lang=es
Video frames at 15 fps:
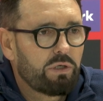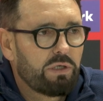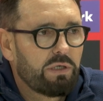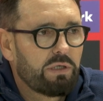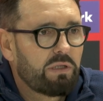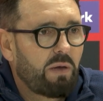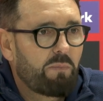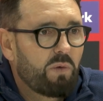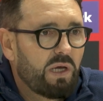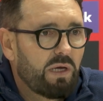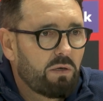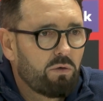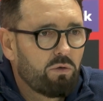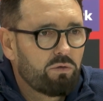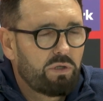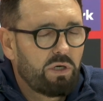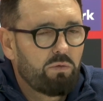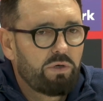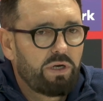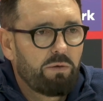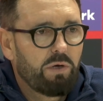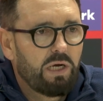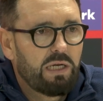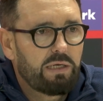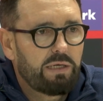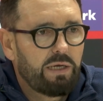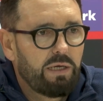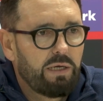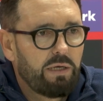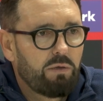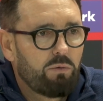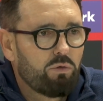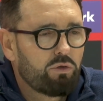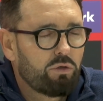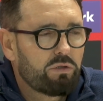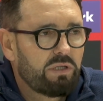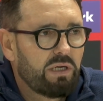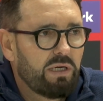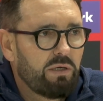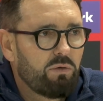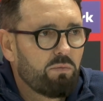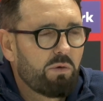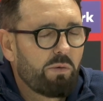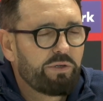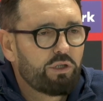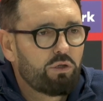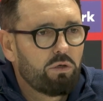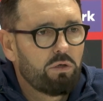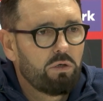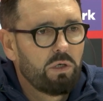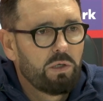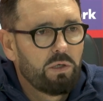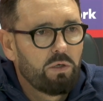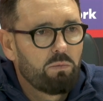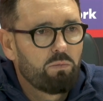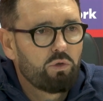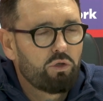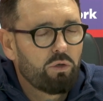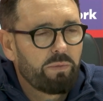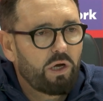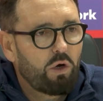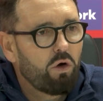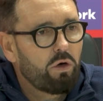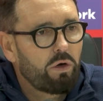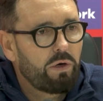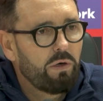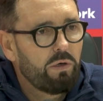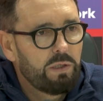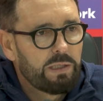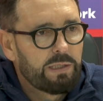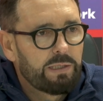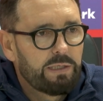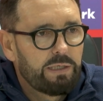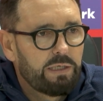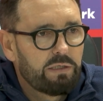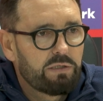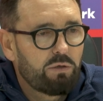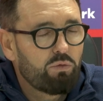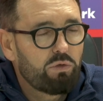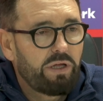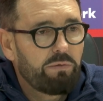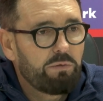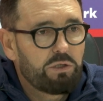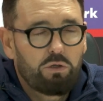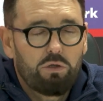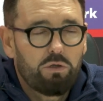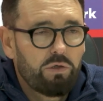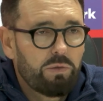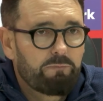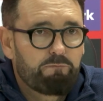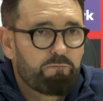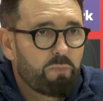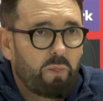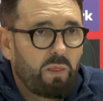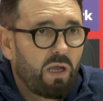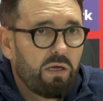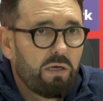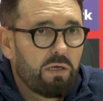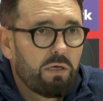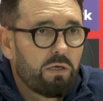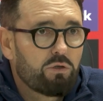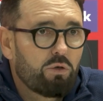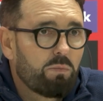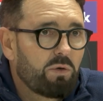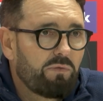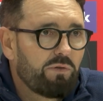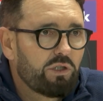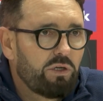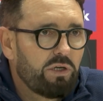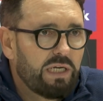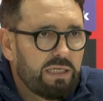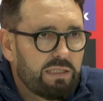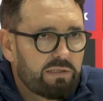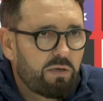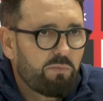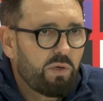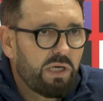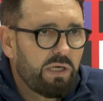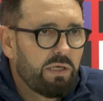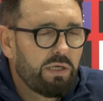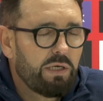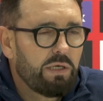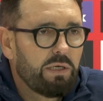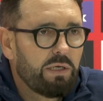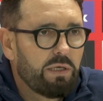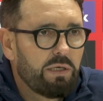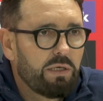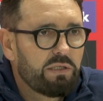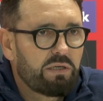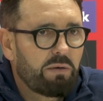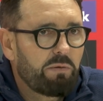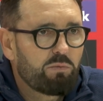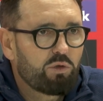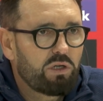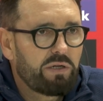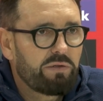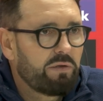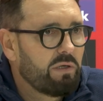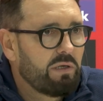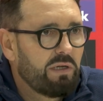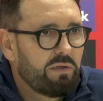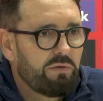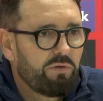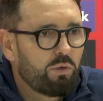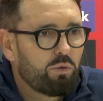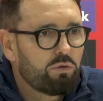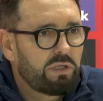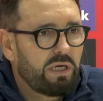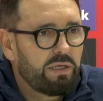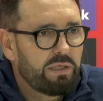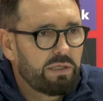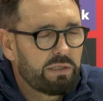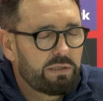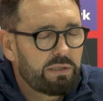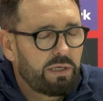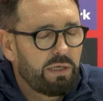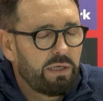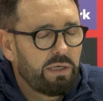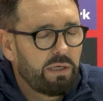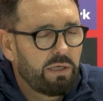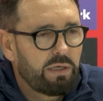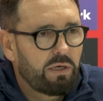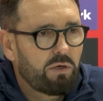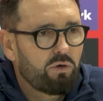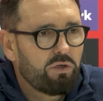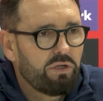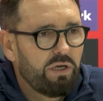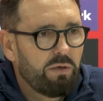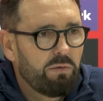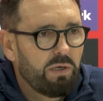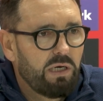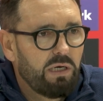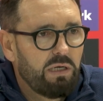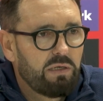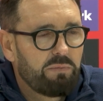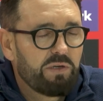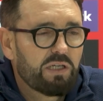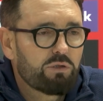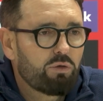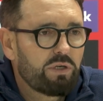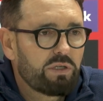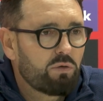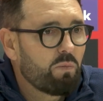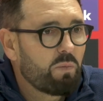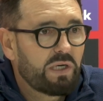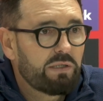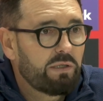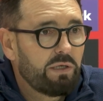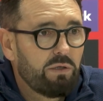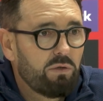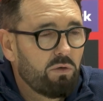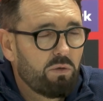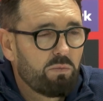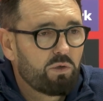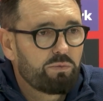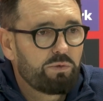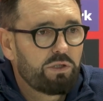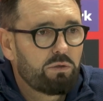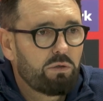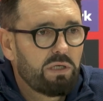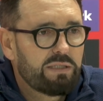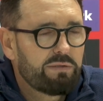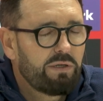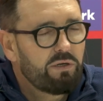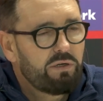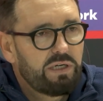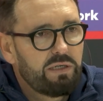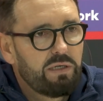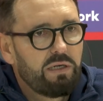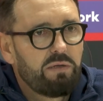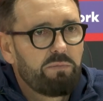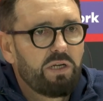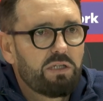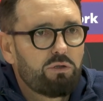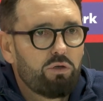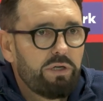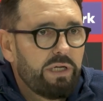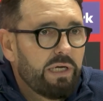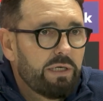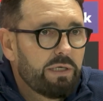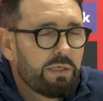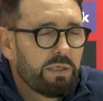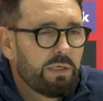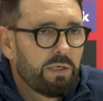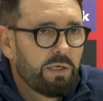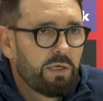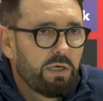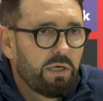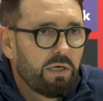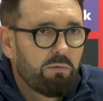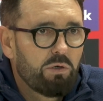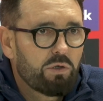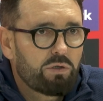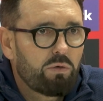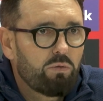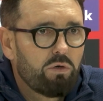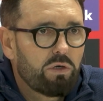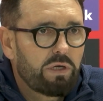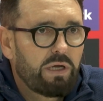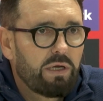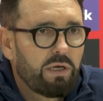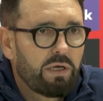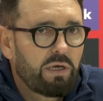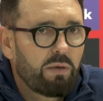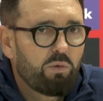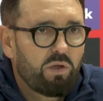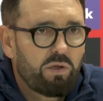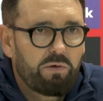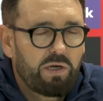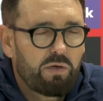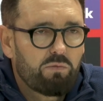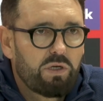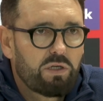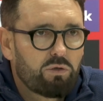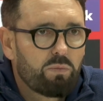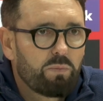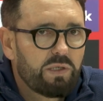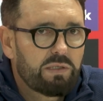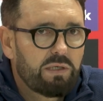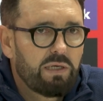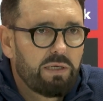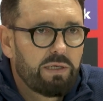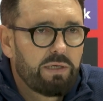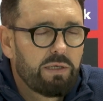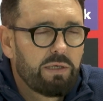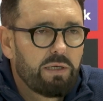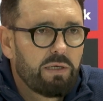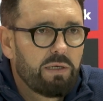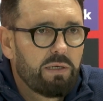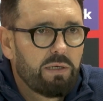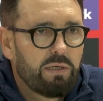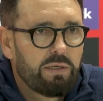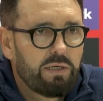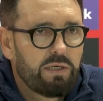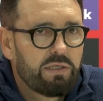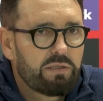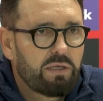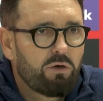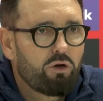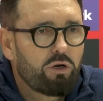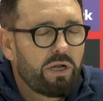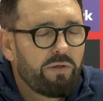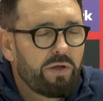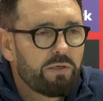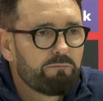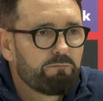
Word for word: eh, también contra un rival que incluso está en un momento mucho mejor, ¿no? En segunda división, eh, son profesionales también y, sabemos las dificultades que, conlleva, eliminatoria es un partido, lo hemos visto en la anterior eliminatoria y, bueno, seguro que, puede haber alguna sorpresa en, esta jornada.